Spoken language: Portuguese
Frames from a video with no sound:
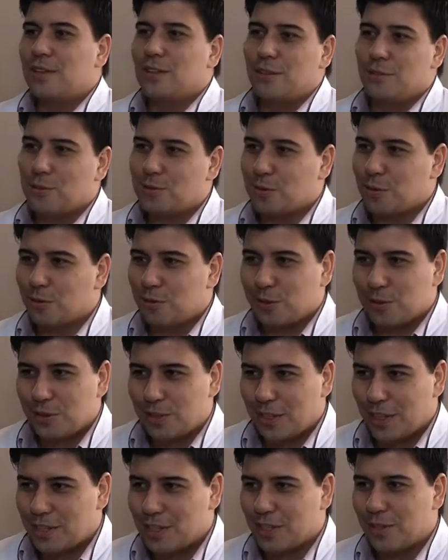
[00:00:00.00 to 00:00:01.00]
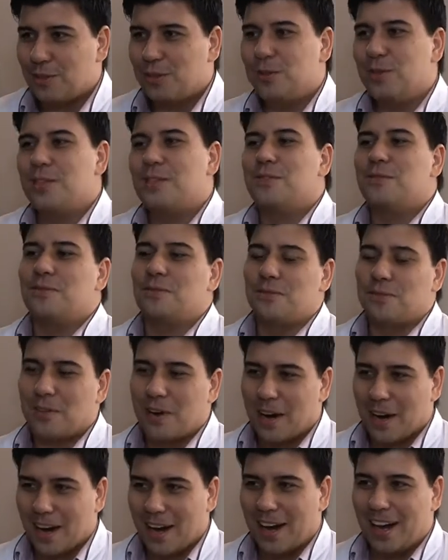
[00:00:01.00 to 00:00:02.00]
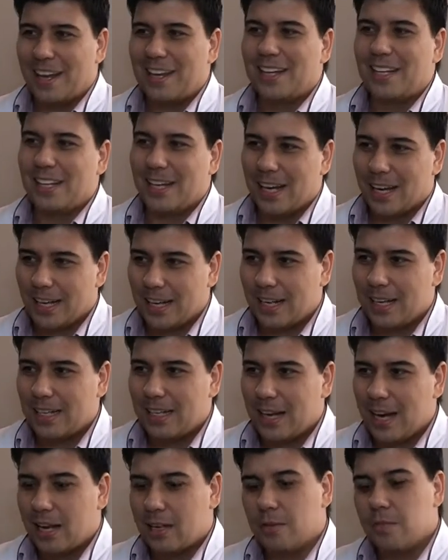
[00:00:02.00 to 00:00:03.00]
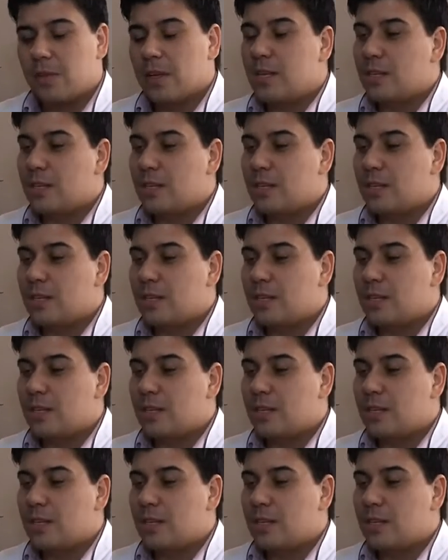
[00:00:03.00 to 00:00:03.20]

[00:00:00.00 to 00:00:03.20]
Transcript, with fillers: Não escovou o dente à noite, vai criar aquela cárie.